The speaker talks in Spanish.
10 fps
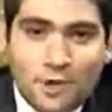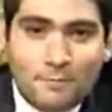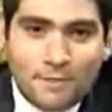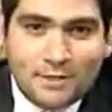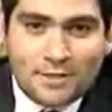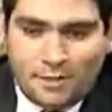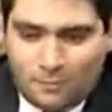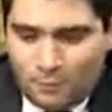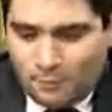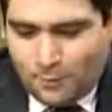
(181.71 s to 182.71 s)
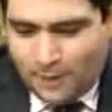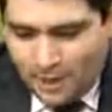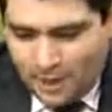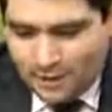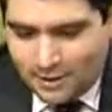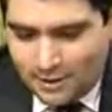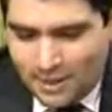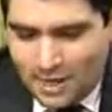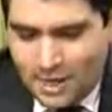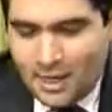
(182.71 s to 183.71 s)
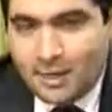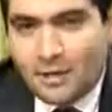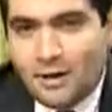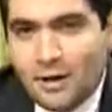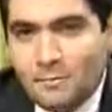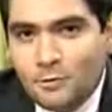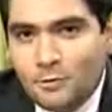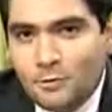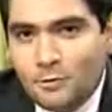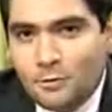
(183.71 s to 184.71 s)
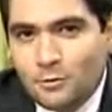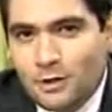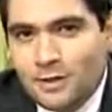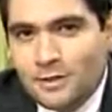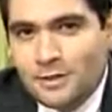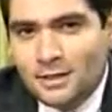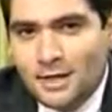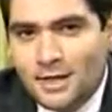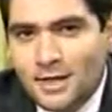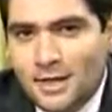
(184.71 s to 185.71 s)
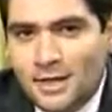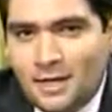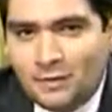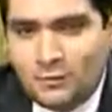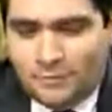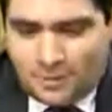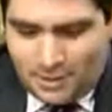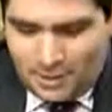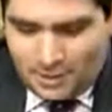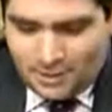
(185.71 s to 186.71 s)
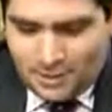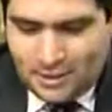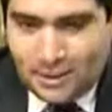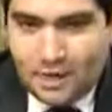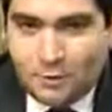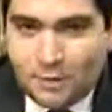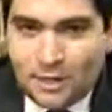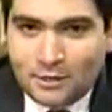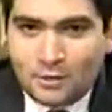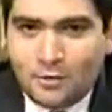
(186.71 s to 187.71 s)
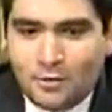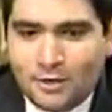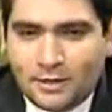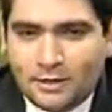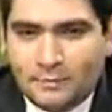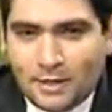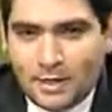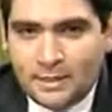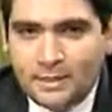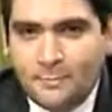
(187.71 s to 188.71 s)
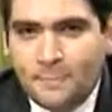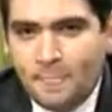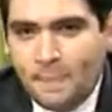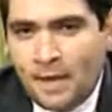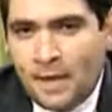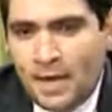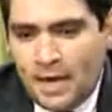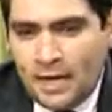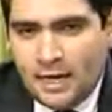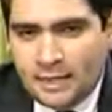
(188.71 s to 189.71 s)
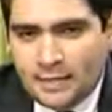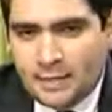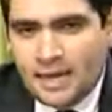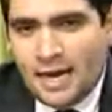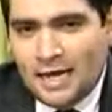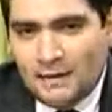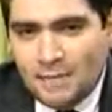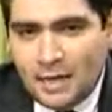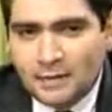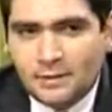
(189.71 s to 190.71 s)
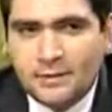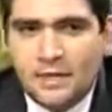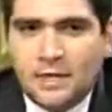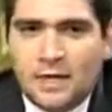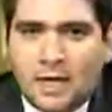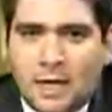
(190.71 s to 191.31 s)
pero siempre está muy pendiente y trabaja mucho por Honduras desde las oficinas de la UNESCO en París. Él es además